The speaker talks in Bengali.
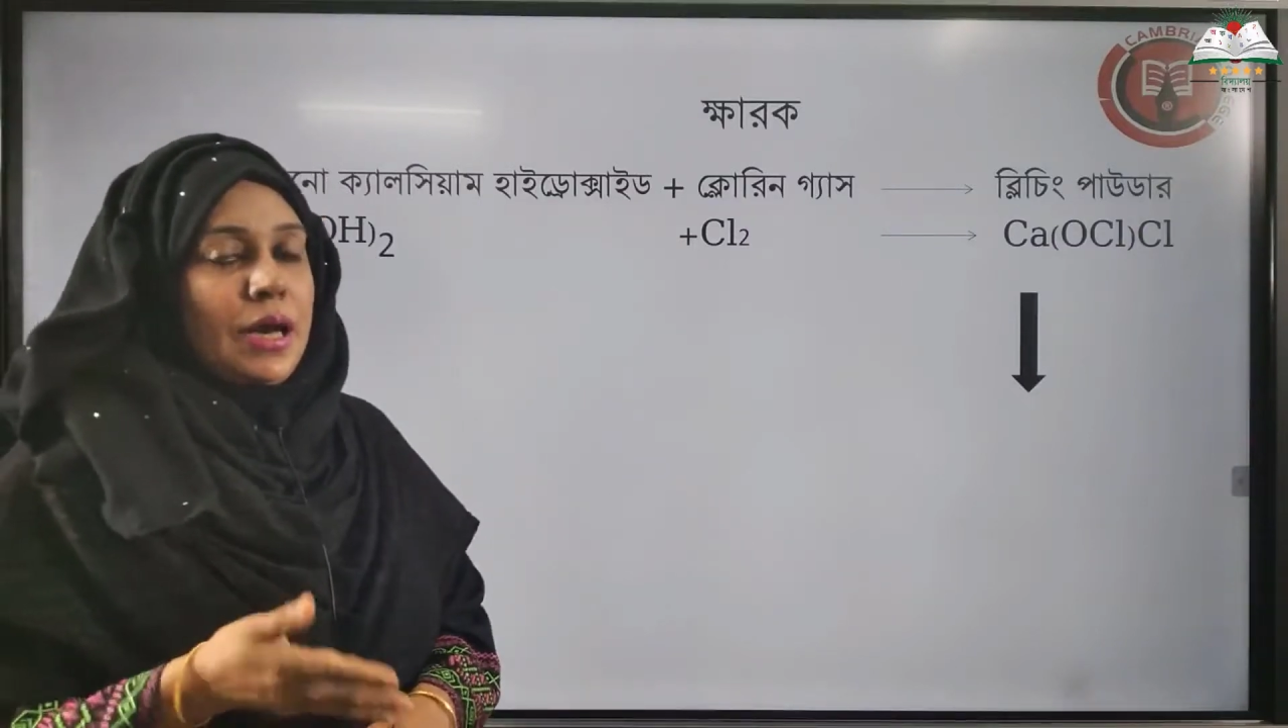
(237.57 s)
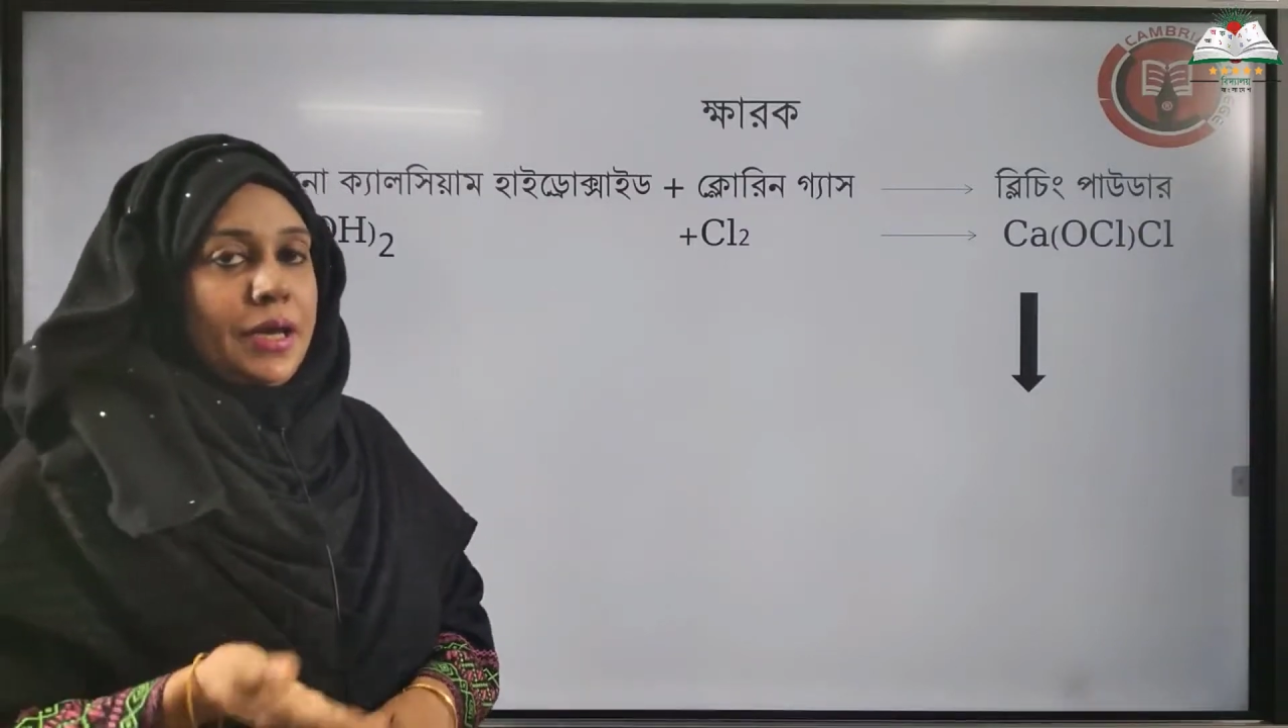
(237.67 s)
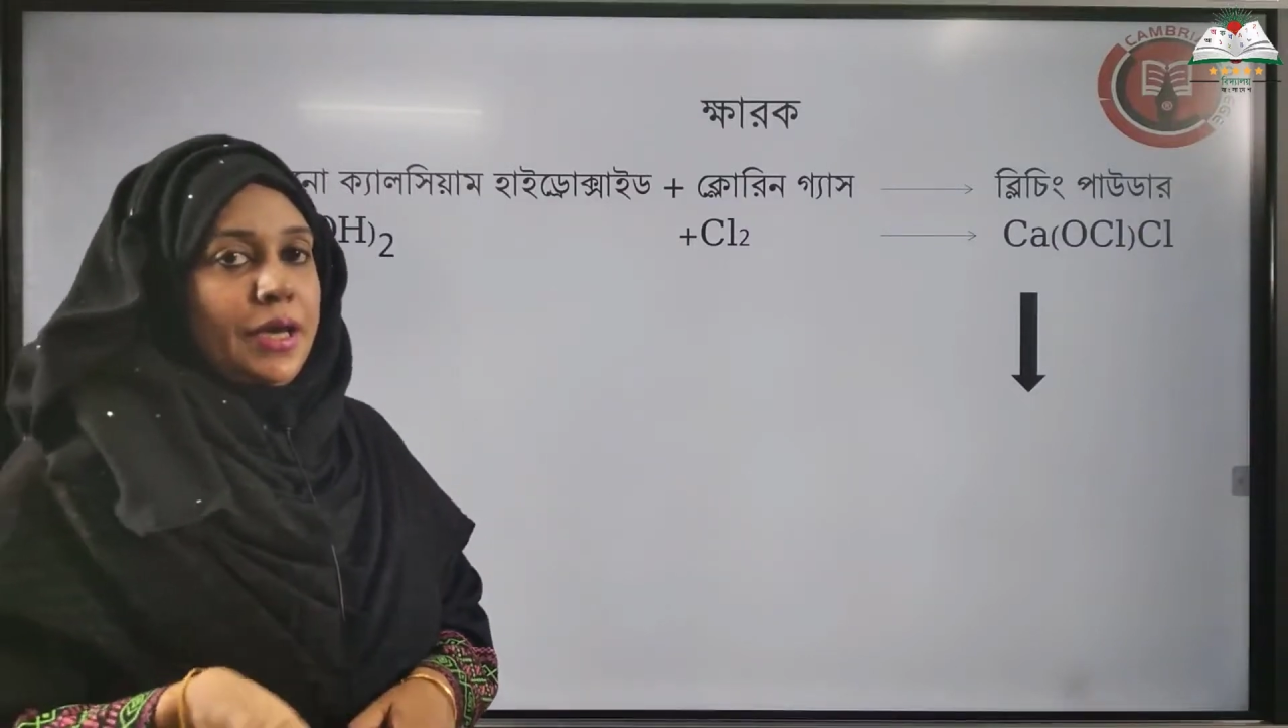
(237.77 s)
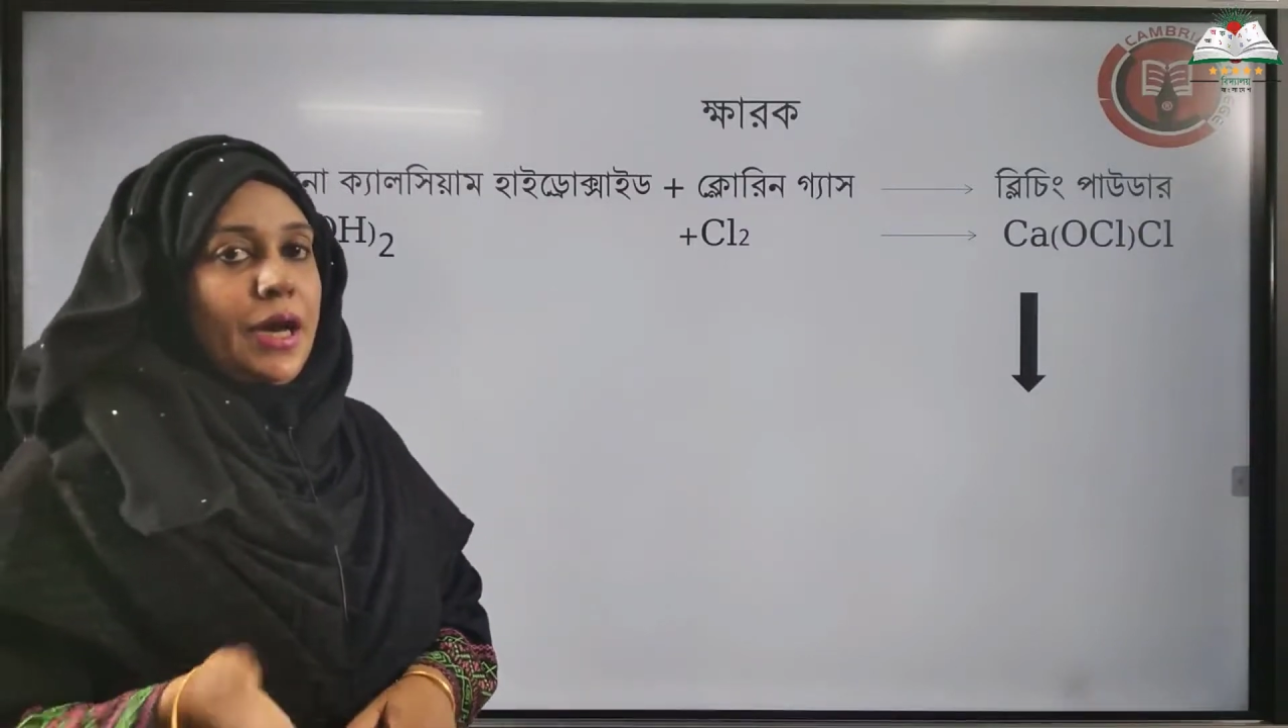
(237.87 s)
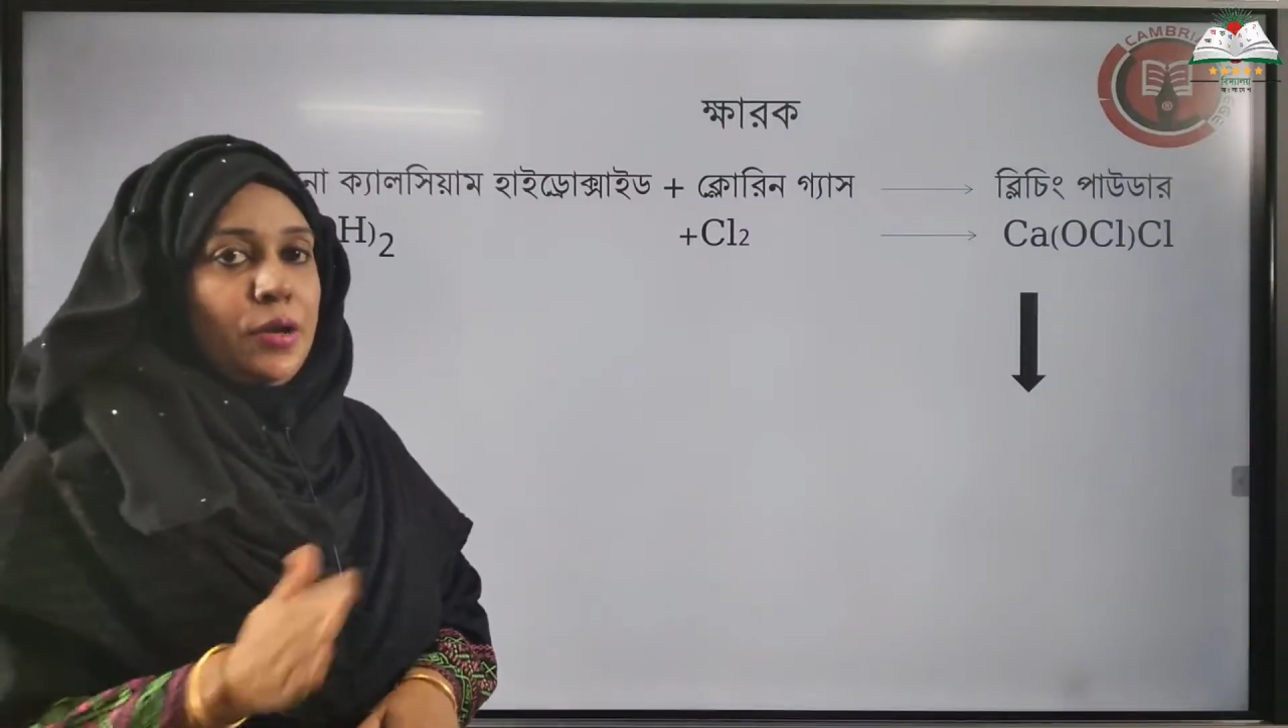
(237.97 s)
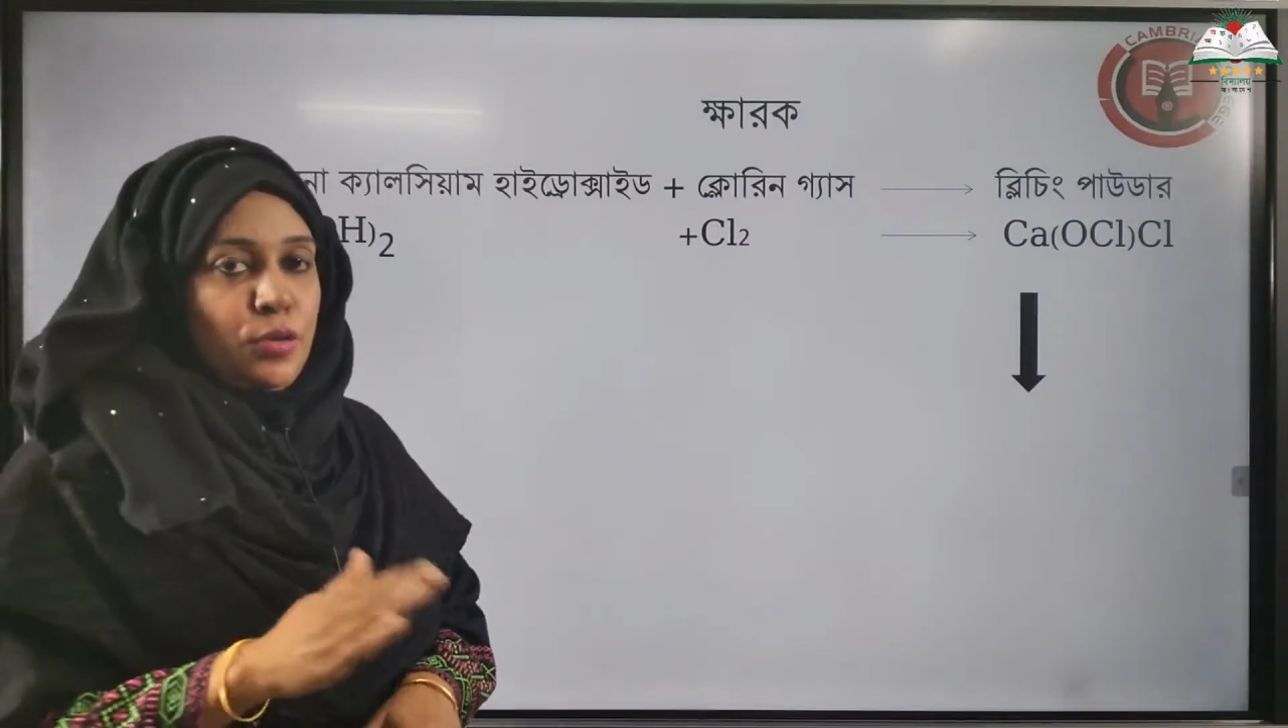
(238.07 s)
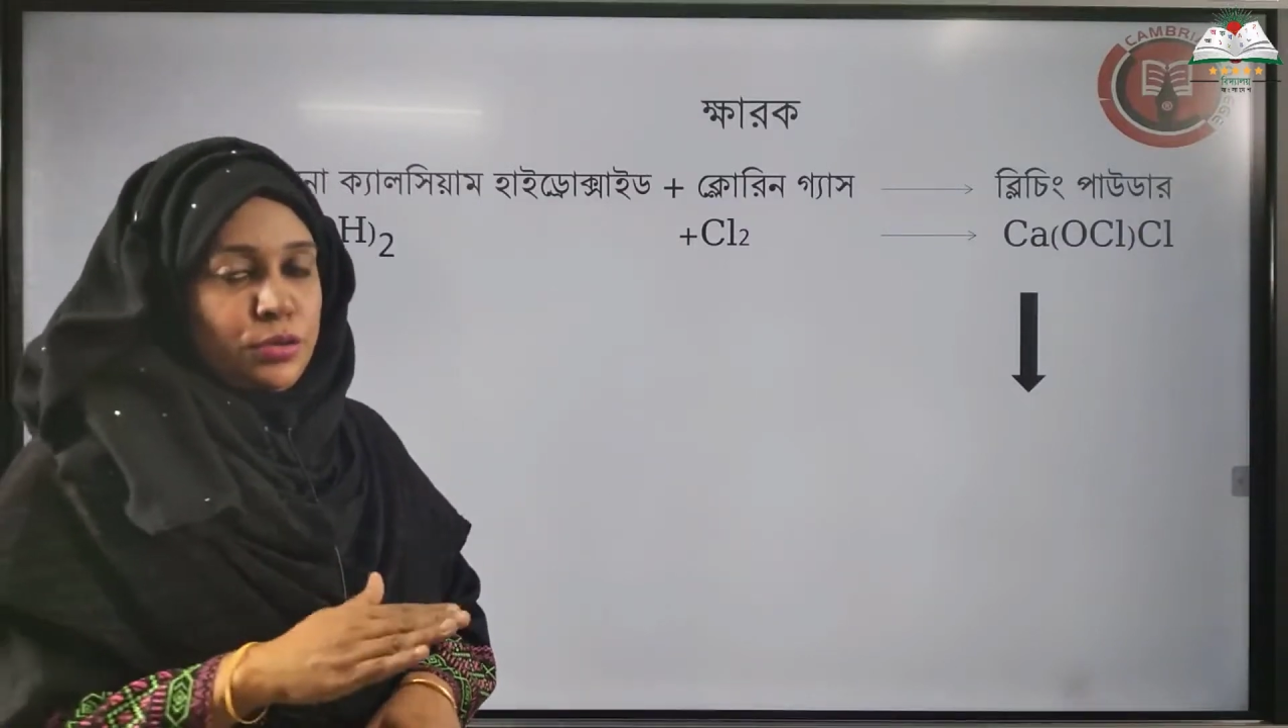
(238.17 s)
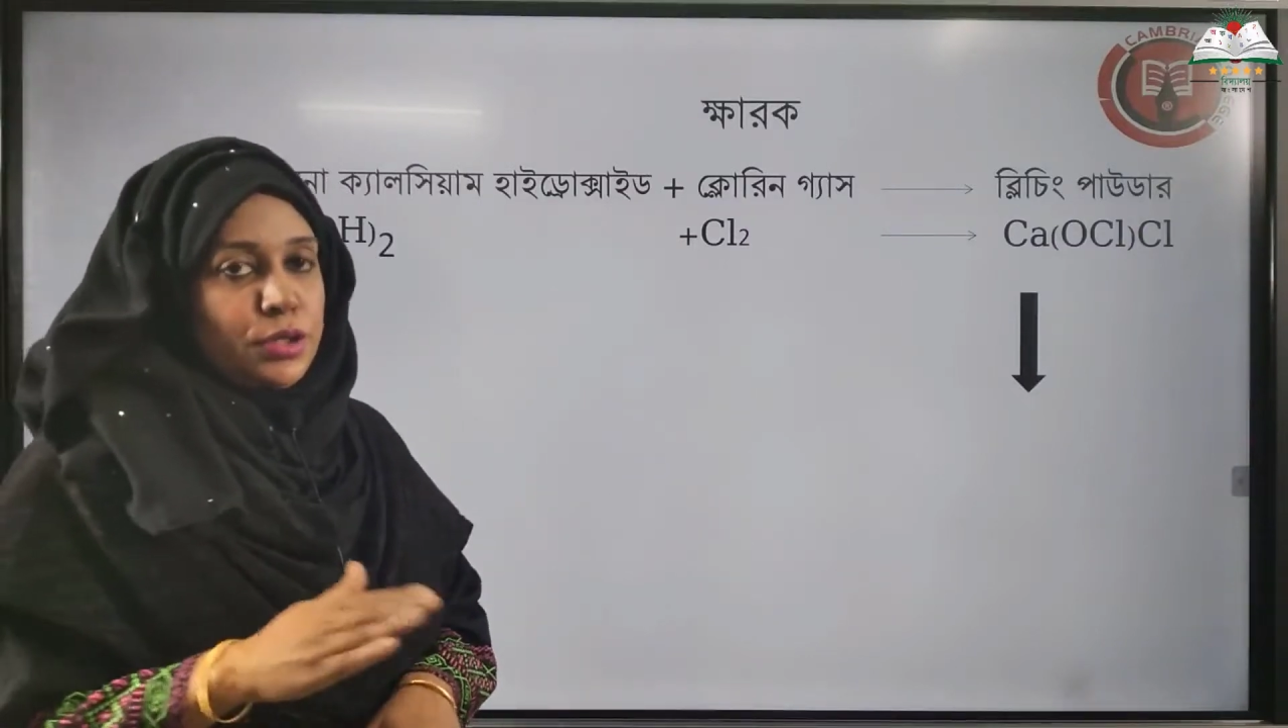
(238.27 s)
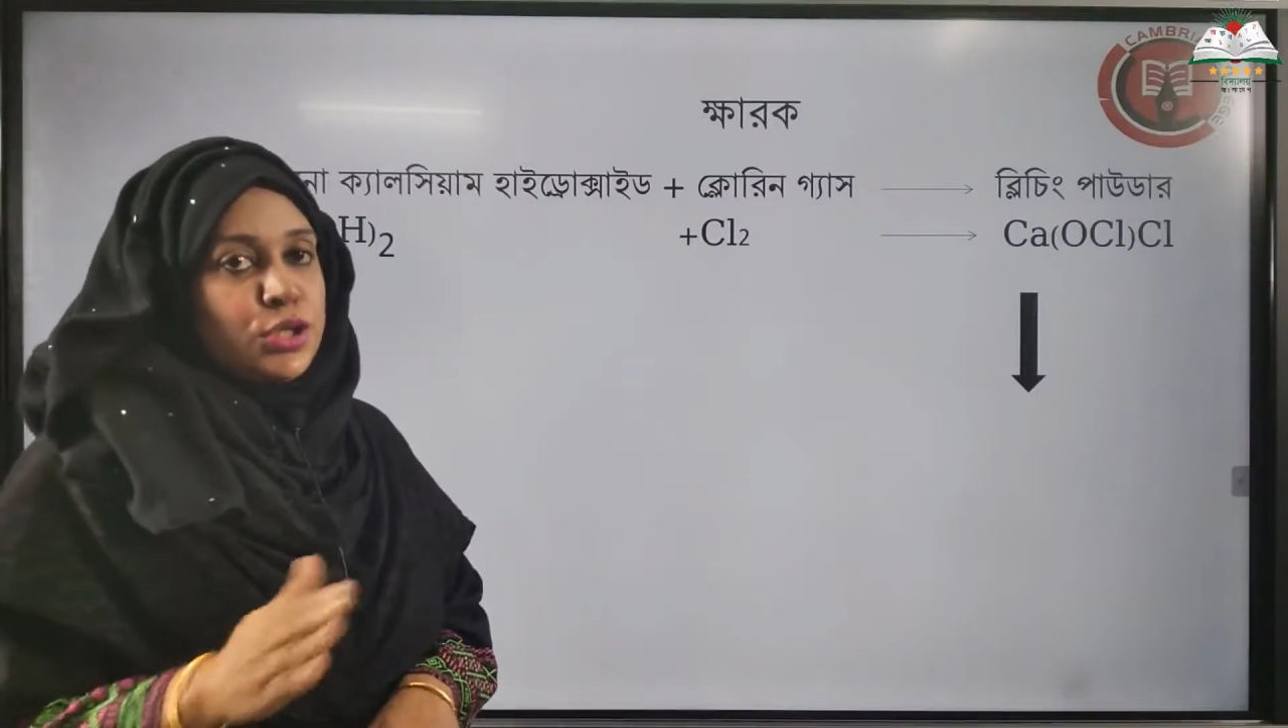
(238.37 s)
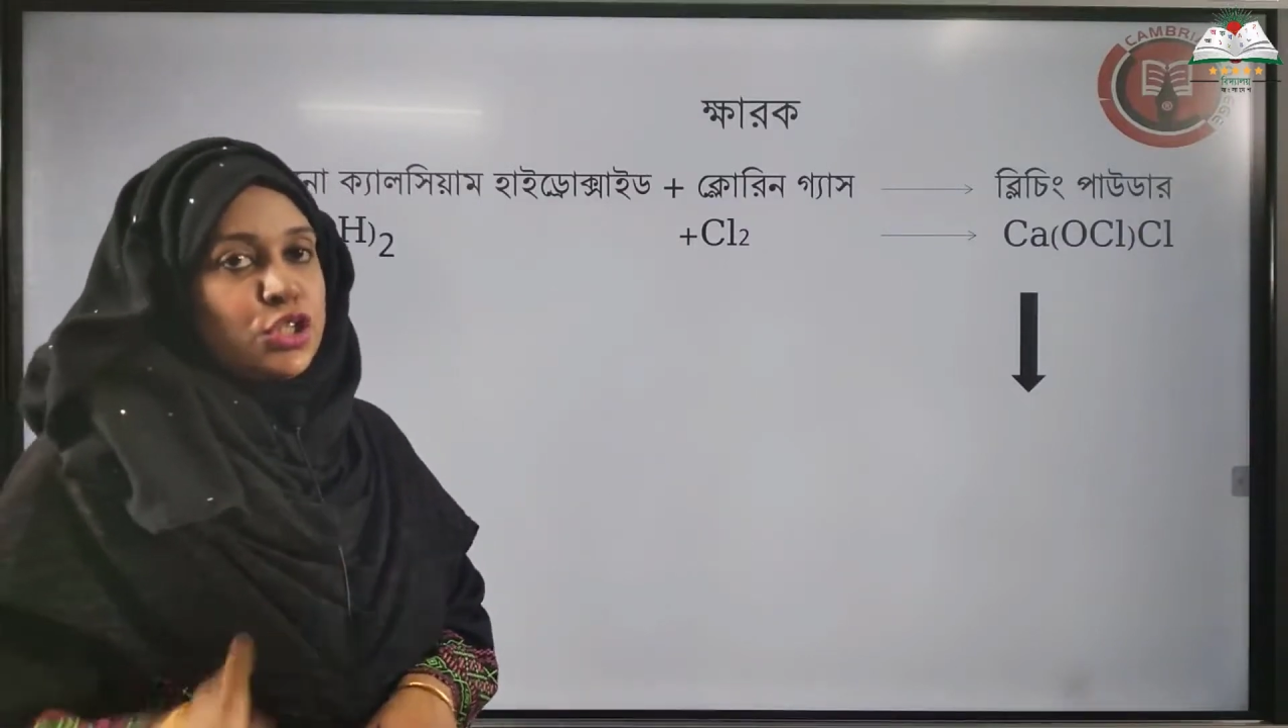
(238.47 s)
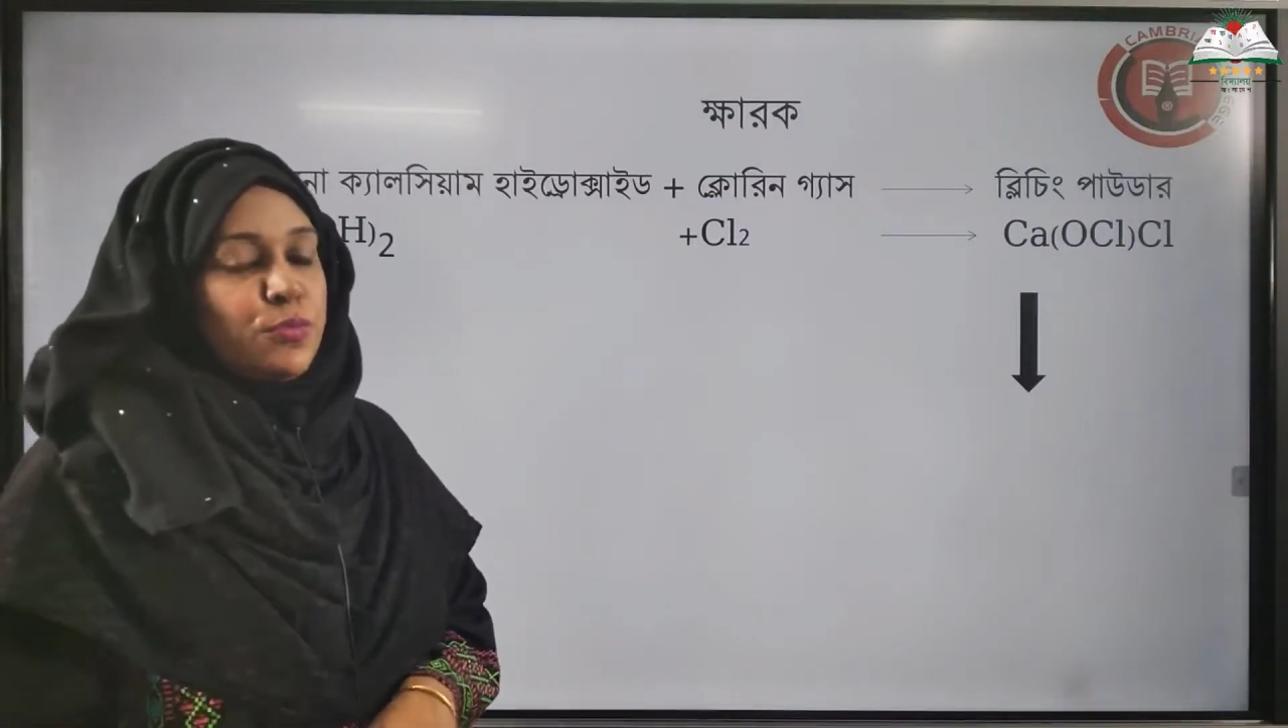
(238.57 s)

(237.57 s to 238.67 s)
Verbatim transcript: আগে ক্ষারকটা